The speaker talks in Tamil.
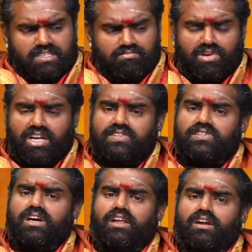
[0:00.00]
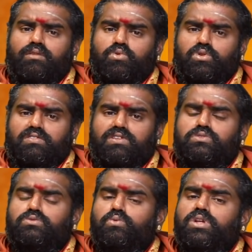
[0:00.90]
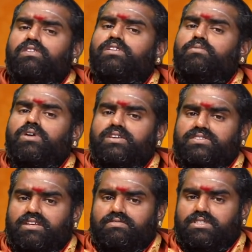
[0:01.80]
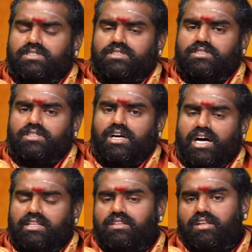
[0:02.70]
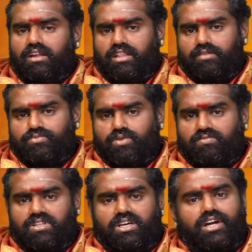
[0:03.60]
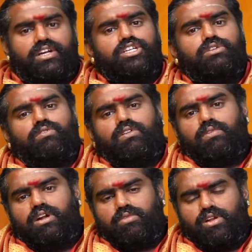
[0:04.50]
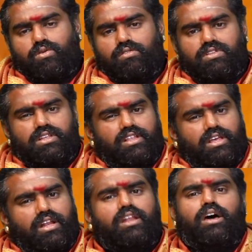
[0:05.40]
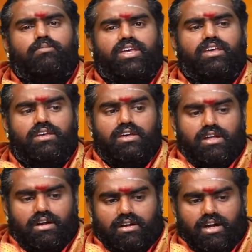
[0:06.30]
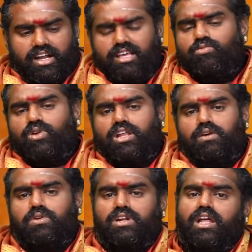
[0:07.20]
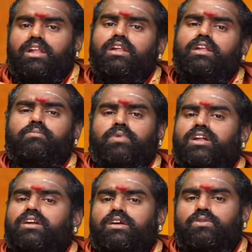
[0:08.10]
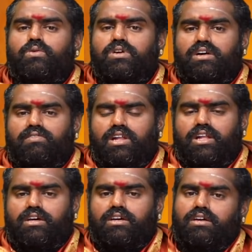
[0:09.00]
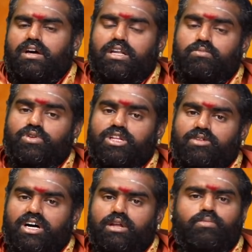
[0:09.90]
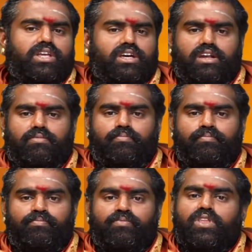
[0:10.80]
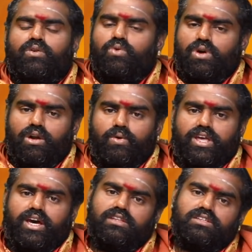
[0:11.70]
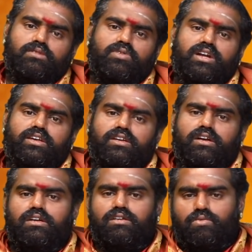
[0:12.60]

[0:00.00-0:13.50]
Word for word: சிம்மராசிக்காரங்களை பொறுத்தவரை சூரிய வழிபாடு செய்வது ஆதித்ய ஹிரதயம் சொல்வது அக்னீஸ்வரர் வழிபாடு மேற்கொள்வது இது எல்லாமே நடைமுறையில் ஒரு நல்ல பலன்களை கொடுக்க வல்ல அற்புதமான பரிகாரம் உங்களுடைய அதிர்ஷ்டமான எண்கள்